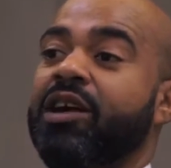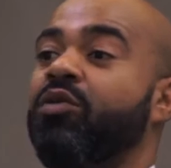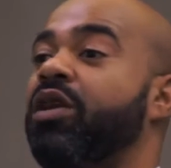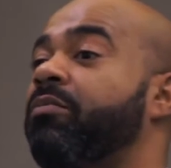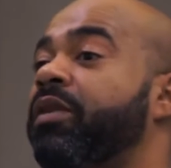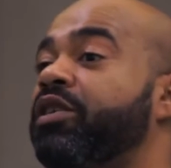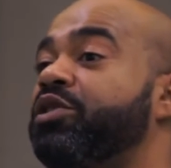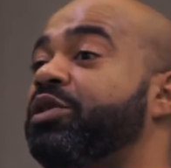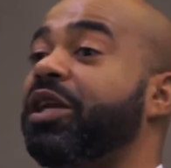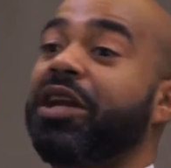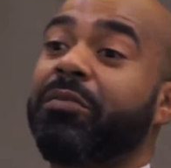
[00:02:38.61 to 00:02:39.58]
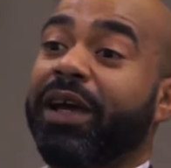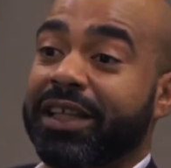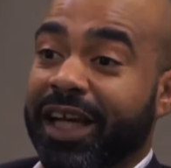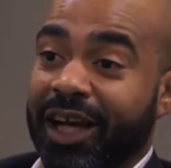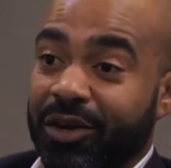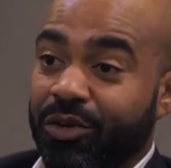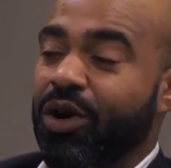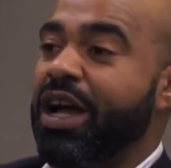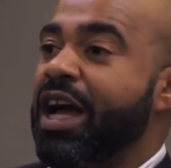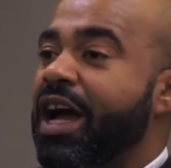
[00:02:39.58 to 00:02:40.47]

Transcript: أو لما يشتري البيت حقه